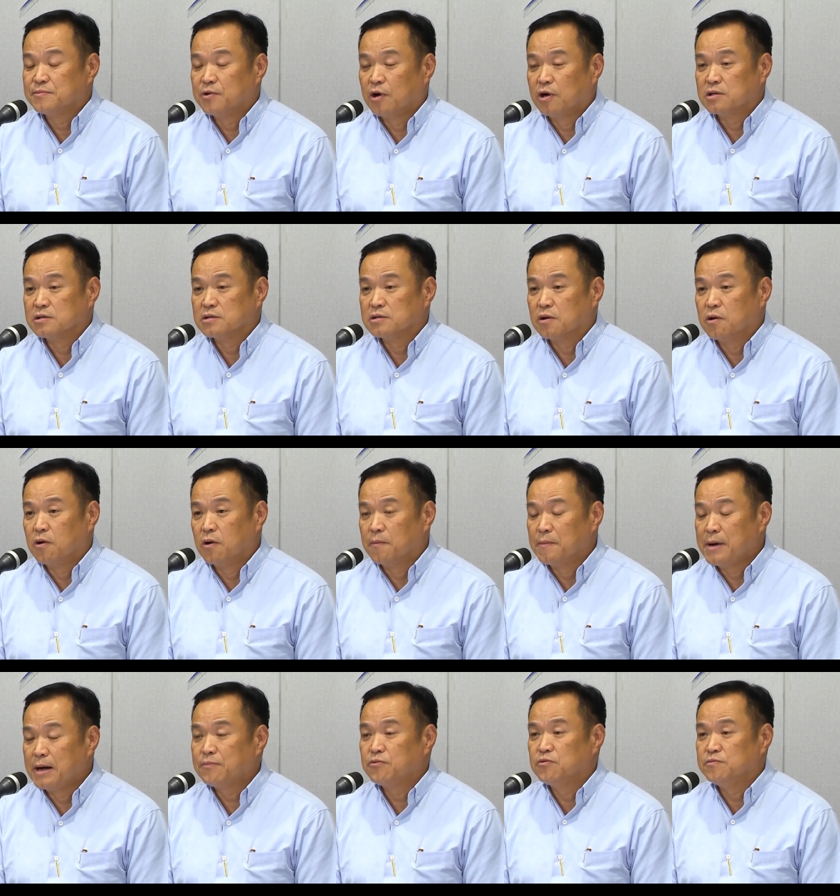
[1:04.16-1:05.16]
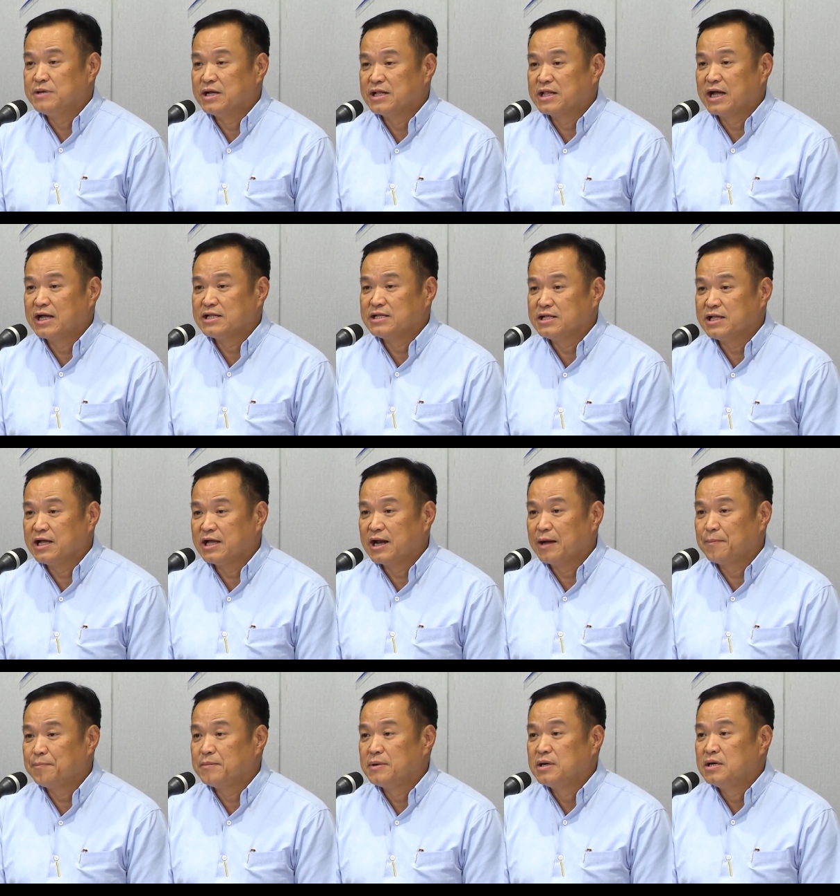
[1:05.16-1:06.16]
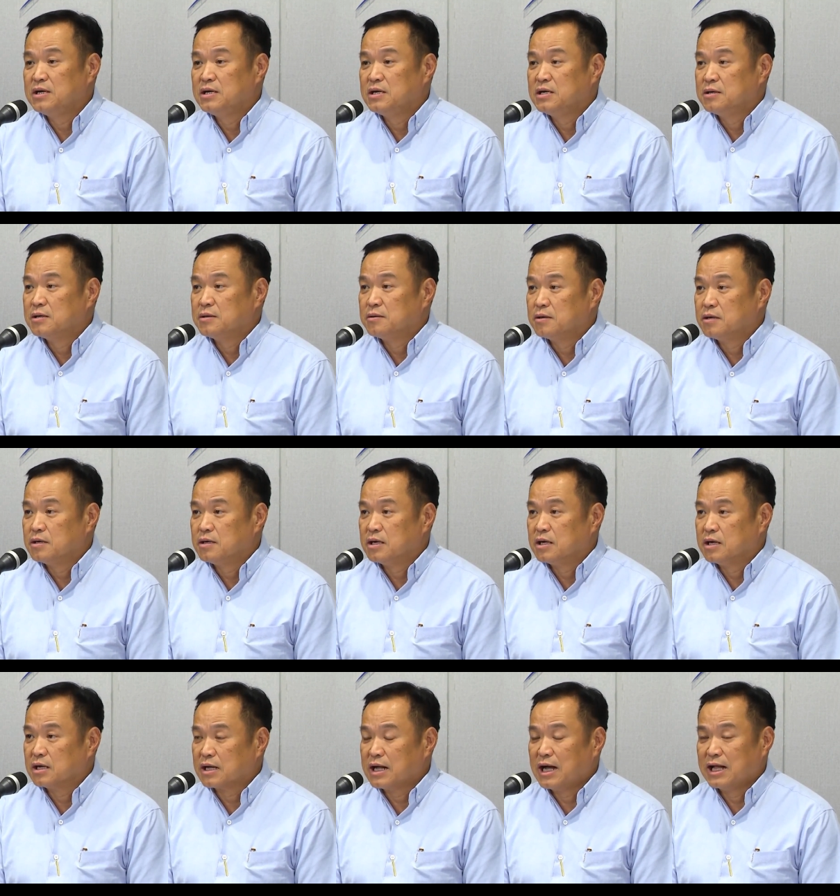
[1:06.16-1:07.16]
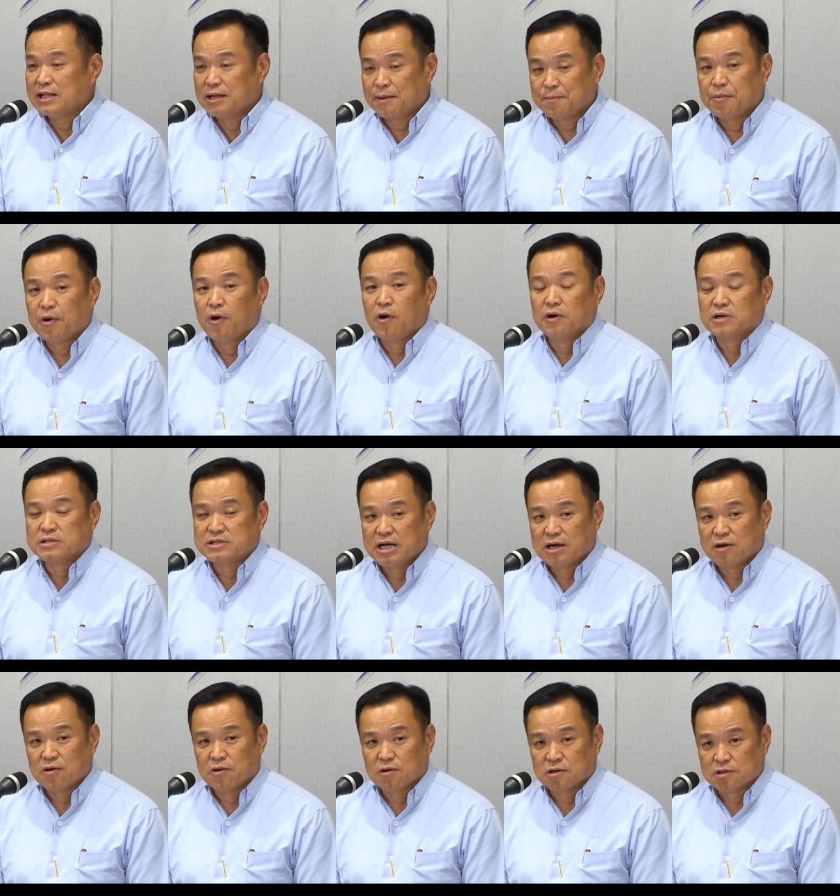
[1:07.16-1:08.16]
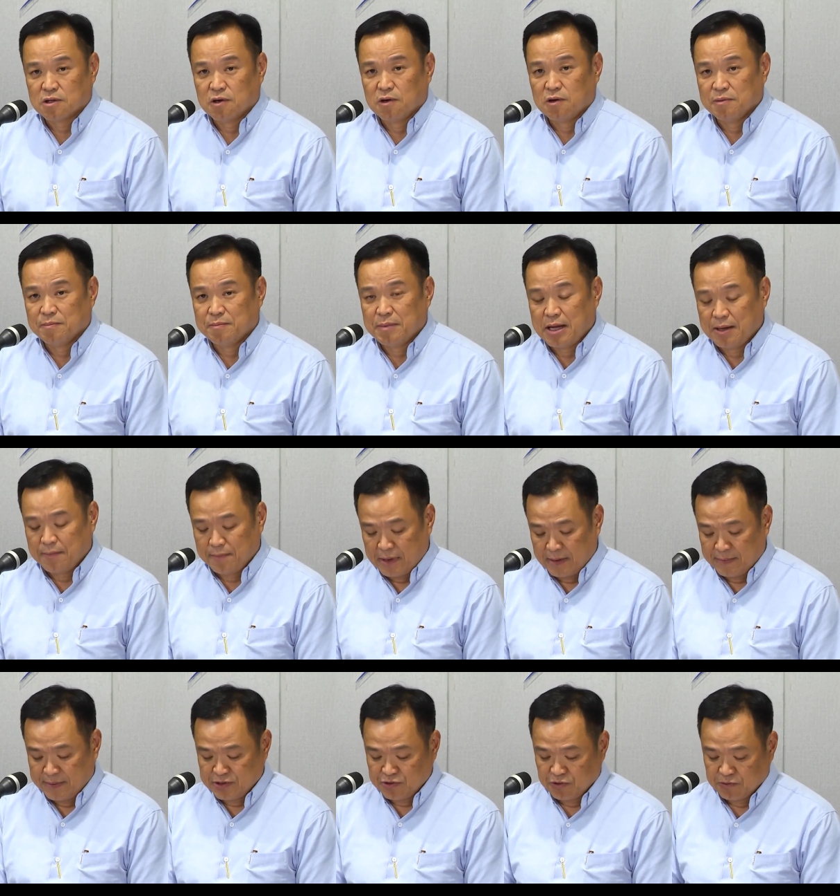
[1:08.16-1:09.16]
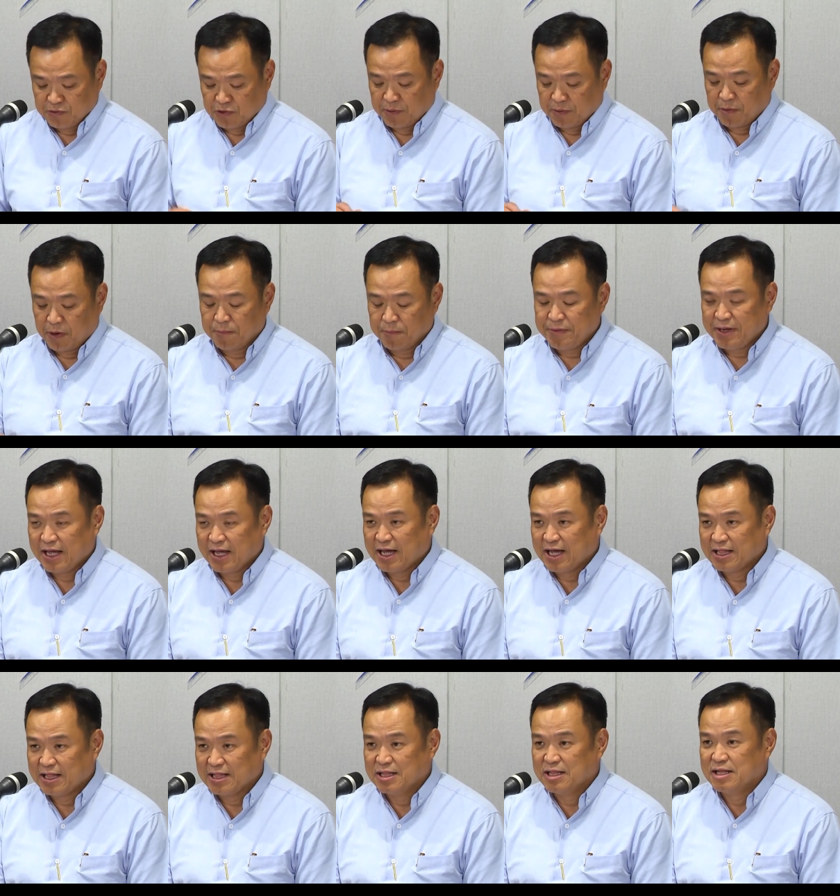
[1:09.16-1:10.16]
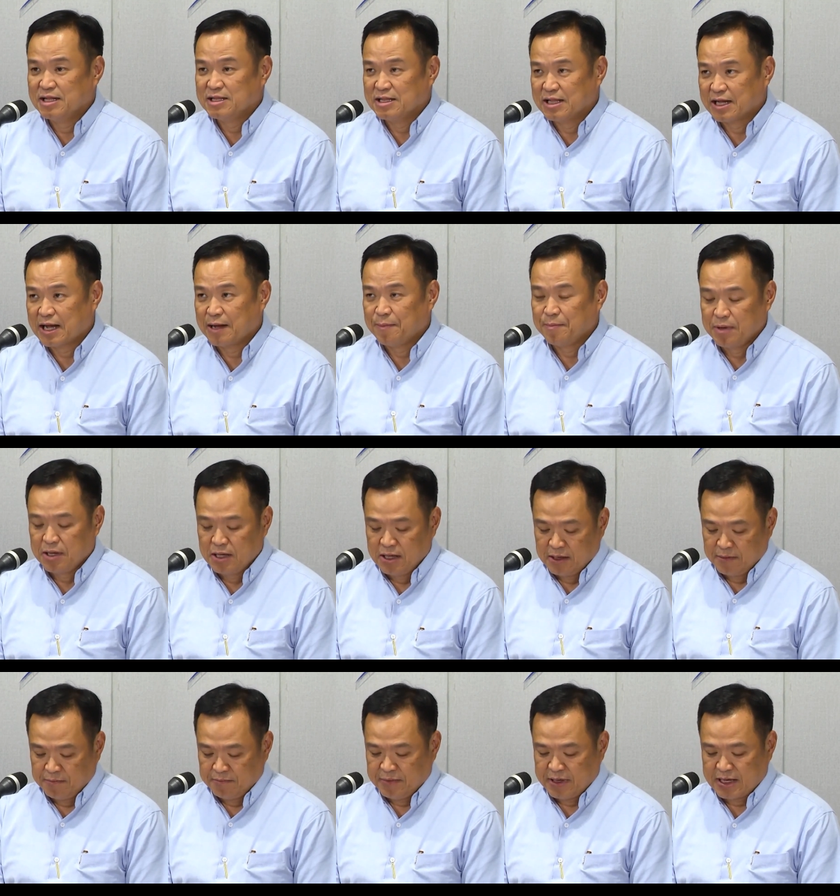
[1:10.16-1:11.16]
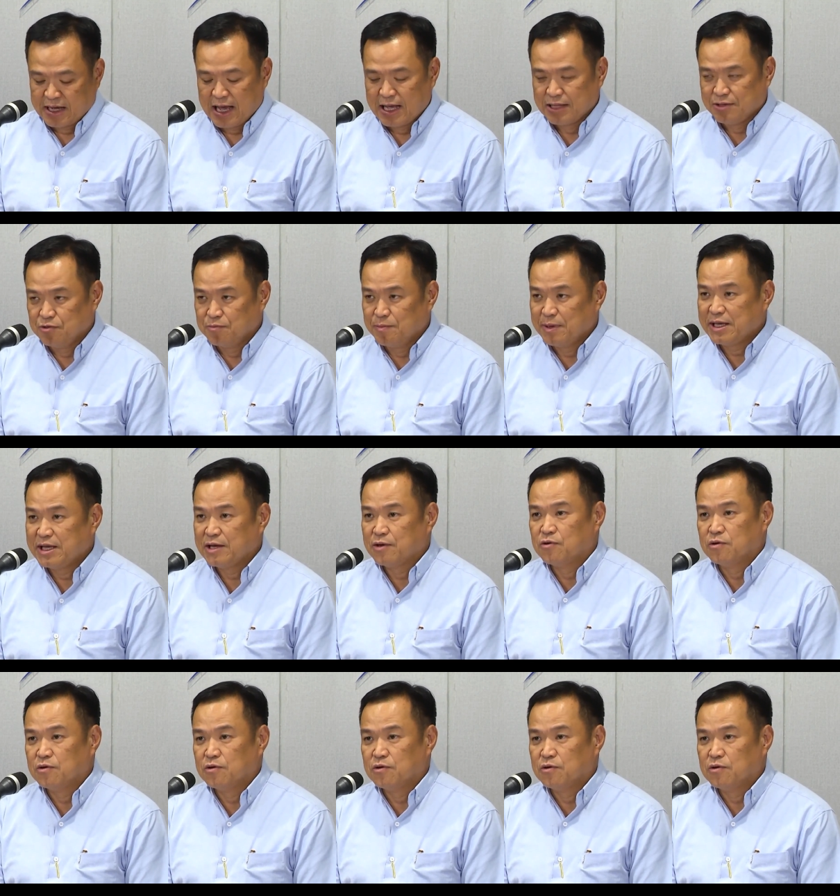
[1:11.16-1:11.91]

สอบคุณสมบัติของคุณพิธาลิ้มเจริญรัตหัวหน้าพักก้าวไกลหรือ ยังไม่ได้หารือกันนะคะเรื่องการเลือกประธานสภา